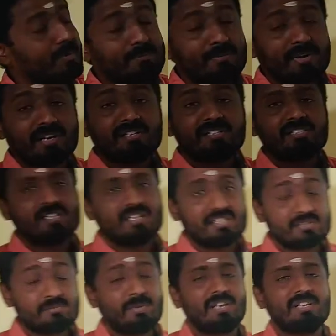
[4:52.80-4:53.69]
மெம்பரன்
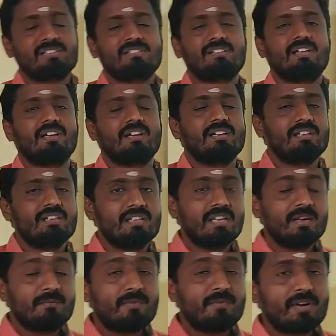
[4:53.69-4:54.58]
ஸ்பேஸில்
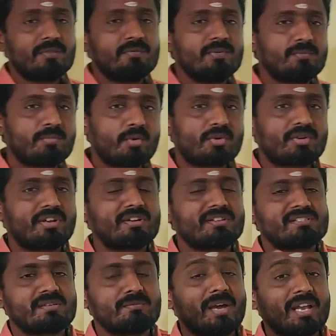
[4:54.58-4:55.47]
எவ்வளவு
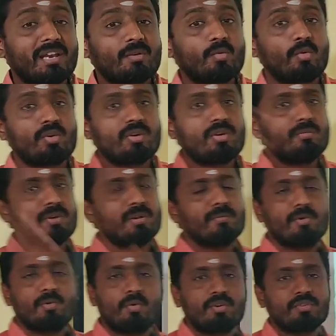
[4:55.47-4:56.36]
ப்ரோட்டான்ஸை மேலே கொடுக்க
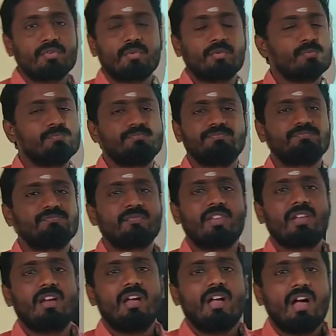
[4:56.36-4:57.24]
முடியுமோ கொடுத்துரும்
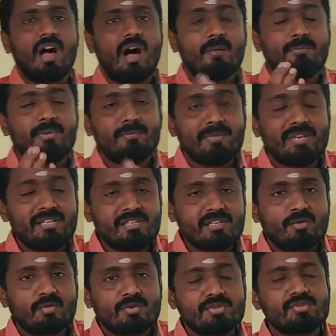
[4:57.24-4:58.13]
அப்போ
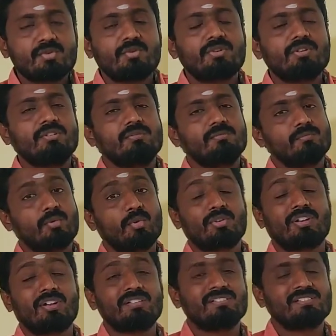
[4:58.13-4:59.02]
மீதி கொஞ்சோண்டு
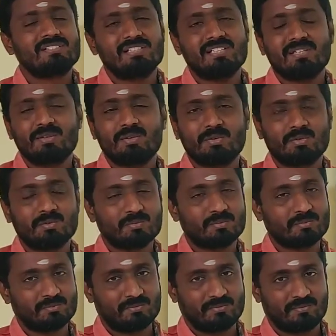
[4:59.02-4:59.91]
ப்ரோட்டான்ஸ்
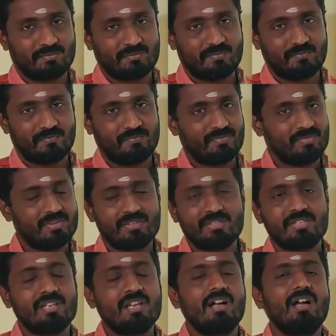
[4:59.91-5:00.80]
இருக்கும்
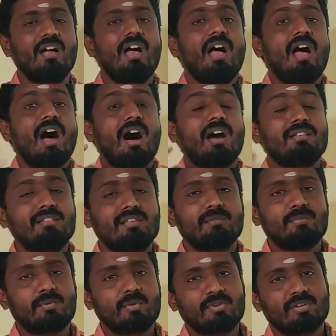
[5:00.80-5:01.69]
சரியா அந்த
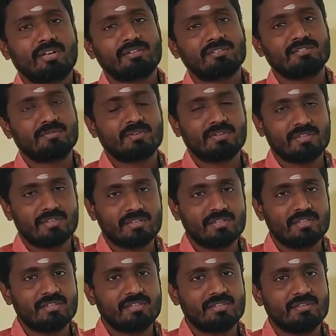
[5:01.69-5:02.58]
ப்ரோட்டான்ஸ் வந்து
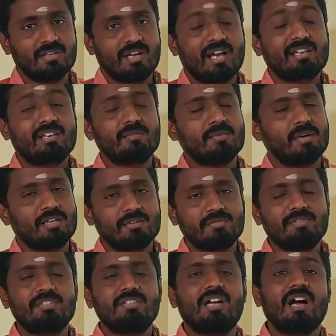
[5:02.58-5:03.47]
அக்கி
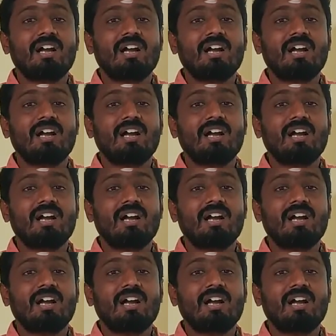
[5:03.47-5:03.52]
அது வந்து